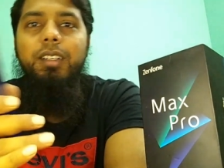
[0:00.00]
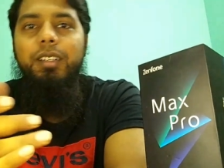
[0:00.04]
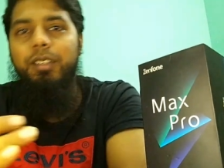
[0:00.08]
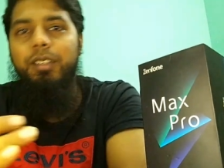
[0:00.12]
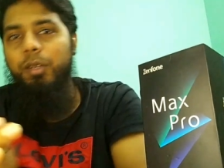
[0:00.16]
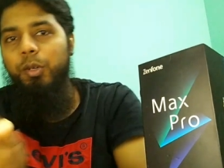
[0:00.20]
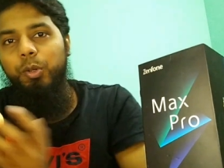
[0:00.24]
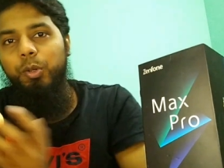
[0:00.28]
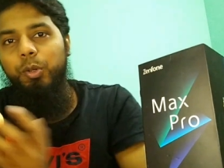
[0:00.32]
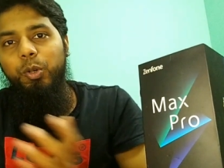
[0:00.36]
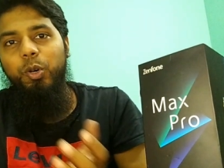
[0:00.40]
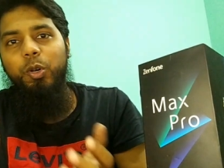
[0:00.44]

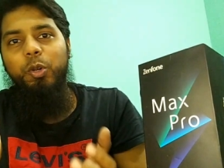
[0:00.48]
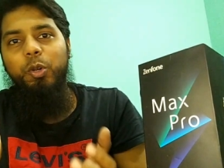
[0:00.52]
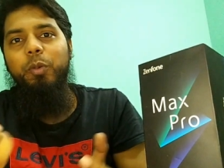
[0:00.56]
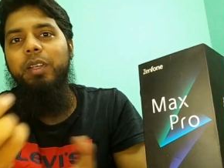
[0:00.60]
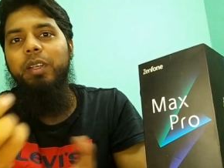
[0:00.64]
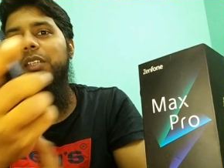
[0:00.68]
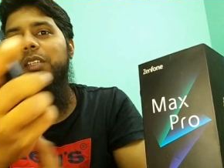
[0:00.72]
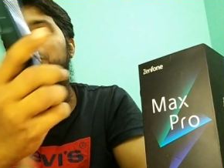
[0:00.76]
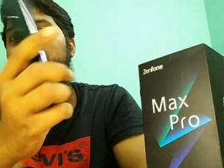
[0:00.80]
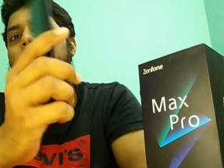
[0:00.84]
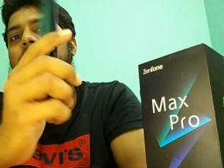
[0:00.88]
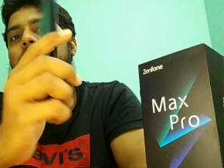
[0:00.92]
অন্যরকম একটা
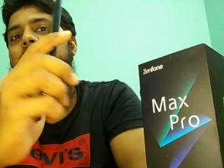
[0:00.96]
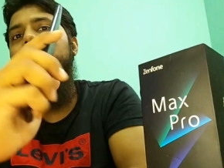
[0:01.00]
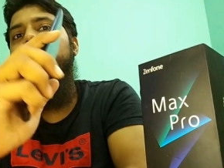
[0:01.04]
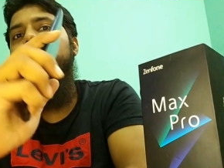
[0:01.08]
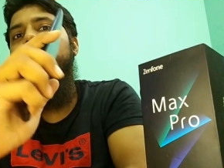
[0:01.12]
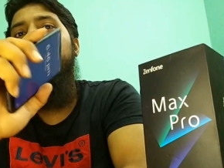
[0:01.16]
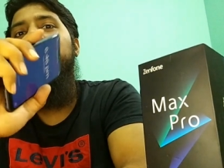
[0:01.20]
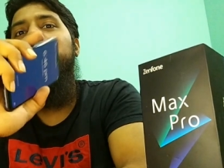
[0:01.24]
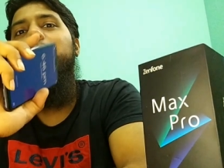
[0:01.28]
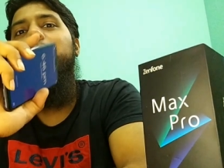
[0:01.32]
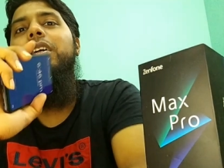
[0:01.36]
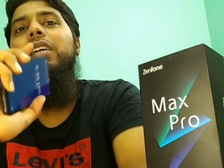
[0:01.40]
মজার
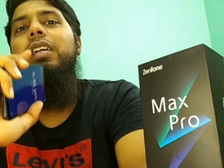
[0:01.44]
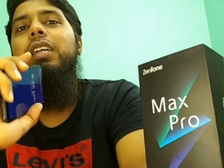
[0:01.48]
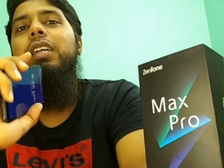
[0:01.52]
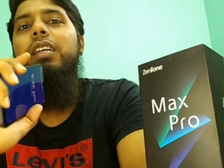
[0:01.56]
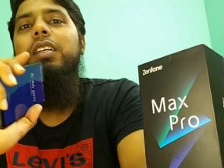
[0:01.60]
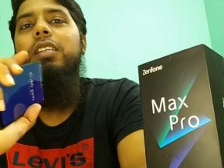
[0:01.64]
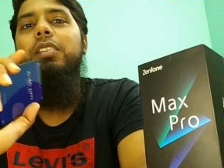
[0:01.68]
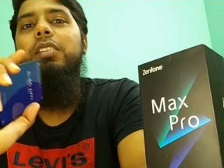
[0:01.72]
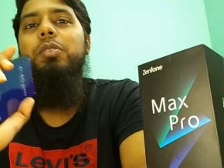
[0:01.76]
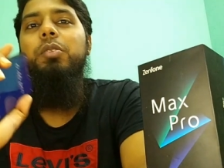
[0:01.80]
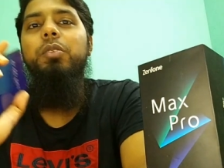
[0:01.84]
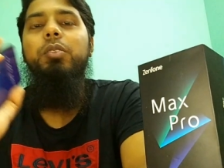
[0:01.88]
ব্যাপার
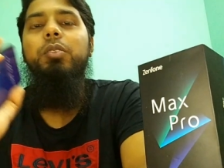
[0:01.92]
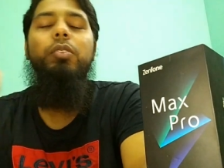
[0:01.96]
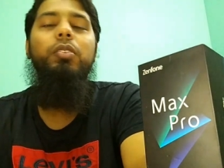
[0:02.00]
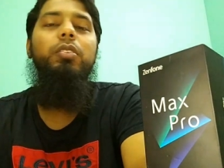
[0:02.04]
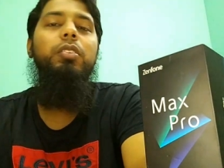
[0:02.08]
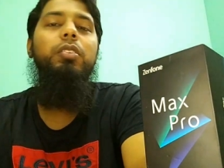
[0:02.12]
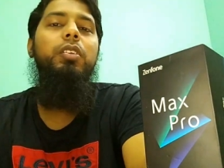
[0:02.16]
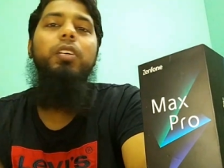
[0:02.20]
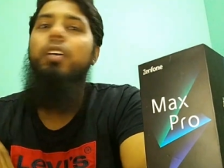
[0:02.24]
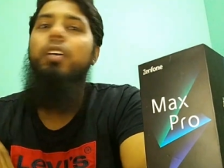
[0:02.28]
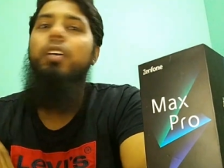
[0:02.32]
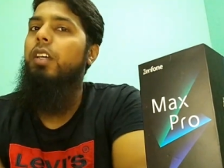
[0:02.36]
সো
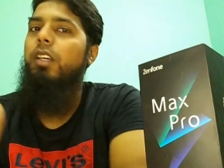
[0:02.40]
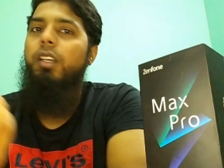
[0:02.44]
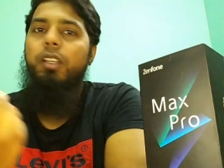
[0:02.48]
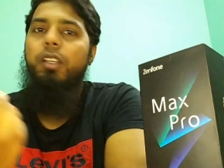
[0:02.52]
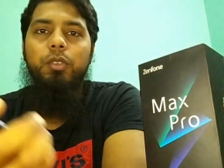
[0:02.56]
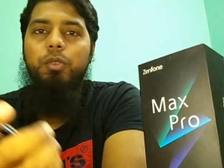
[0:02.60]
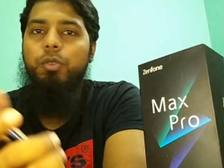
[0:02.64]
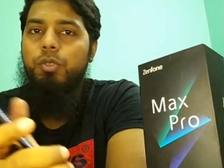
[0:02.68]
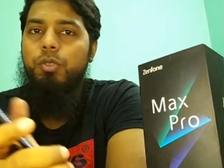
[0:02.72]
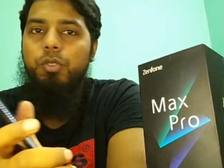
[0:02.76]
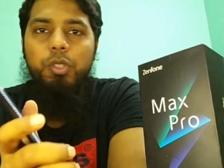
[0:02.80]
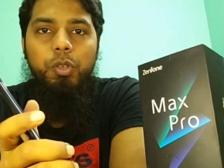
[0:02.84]

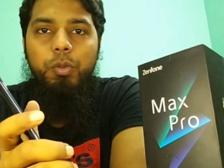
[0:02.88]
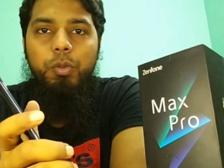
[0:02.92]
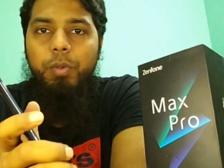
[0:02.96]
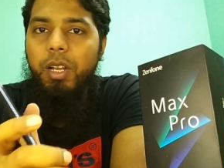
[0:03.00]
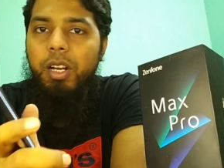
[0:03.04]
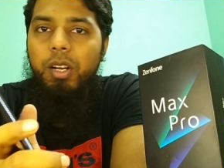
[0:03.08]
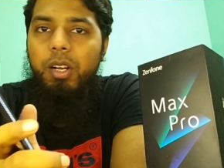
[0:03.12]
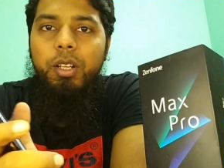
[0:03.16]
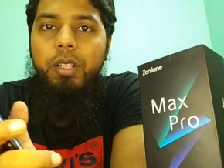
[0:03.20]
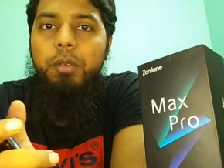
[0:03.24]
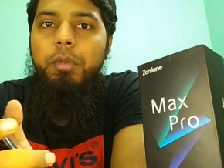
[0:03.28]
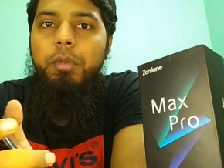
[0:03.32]
নোজটিও ভালো
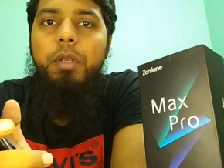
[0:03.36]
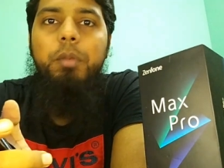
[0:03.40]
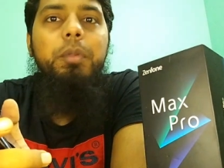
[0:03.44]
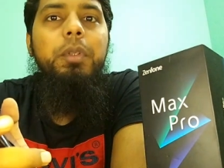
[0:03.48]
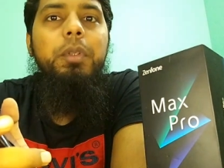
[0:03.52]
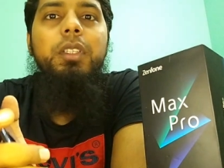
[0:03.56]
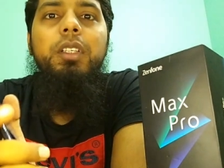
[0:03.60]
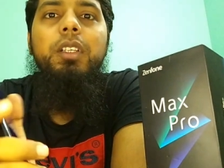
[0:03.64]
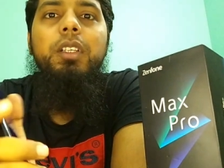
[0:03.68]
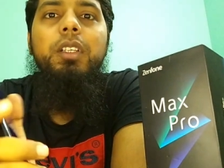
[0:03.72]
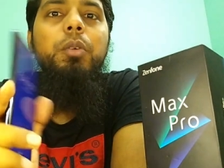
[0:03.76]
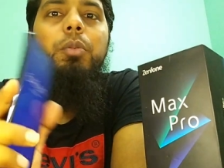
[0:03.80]
লাগবে
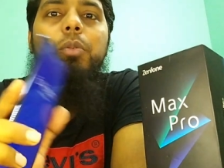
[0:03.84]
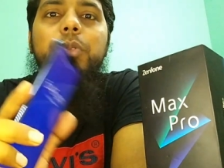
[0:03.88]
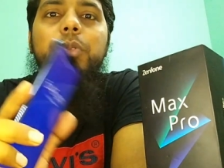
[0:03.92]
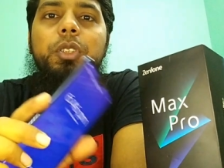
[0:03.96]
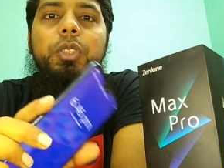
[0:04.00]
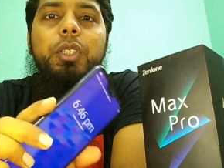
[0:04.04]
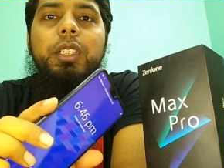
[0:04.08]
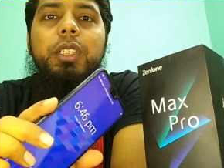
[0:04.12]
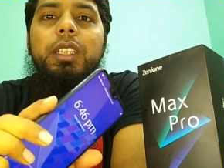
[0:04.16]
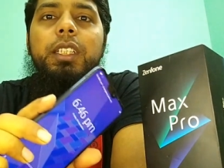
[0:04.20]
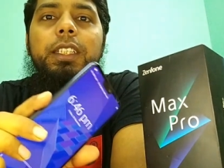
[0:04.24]
আপনাদের অবশ্যই